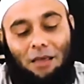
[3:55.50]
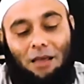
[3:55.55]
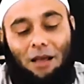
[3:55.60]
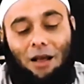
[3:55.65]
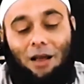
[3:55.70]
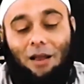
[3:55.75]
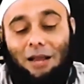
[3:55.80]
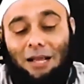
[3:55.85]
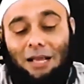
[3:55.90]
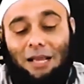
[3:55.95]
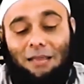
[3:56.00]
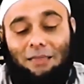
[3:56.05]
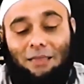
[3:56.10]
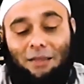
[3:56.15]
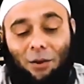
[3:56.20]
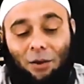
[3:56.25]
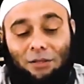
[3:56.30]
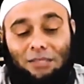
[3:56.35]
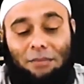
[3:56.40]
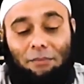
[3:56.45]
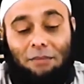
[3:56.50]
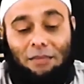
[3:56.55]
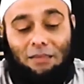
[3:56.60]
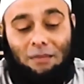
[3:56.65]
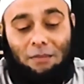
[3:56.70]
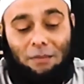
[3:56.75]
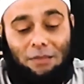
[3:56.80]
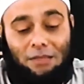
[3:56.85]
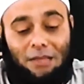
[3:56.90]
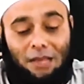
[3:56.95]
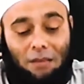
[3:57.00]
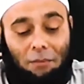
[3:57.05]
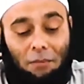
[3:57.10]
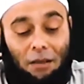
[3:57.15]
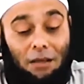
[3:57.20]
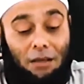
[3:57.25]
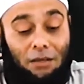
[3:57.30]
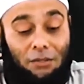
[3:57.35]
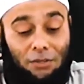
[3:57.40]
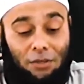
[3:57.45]
Kalau Anda ngerti konsep ini teman-teman sekali,
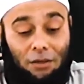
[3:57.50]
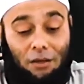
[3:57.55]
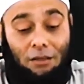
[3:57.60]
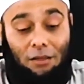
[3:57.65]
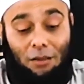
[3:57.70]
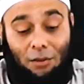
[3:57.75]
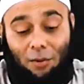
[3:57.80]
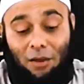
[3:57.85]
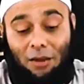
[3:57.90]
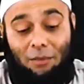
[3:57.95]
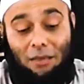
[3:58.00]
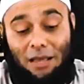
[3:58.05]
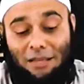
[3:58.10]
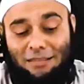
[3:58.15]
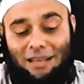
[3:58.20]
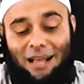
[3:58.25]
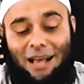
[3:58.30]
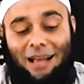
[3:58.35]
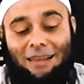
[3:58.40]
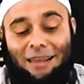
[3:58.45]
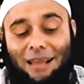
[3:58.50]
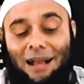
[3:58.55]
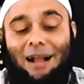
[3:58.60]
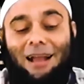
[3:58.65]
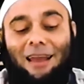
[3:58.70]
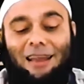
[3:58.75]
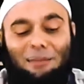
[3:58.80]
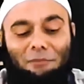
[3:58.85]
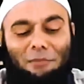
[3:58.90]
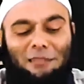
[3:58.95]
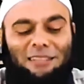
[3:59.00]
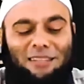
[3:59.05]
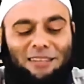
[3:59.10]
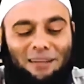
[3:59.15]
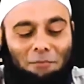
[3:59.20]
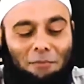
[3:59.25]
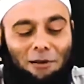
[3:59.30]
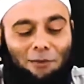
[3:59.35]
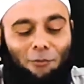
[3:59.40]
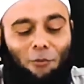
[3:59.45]
Masya Allah luar biasa. Anda akan lebih
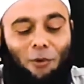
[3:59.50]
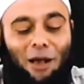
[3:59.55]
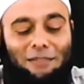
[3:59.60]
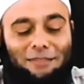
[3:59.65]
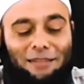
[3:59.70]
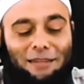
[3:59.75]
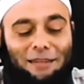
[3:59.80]
senang berpuasa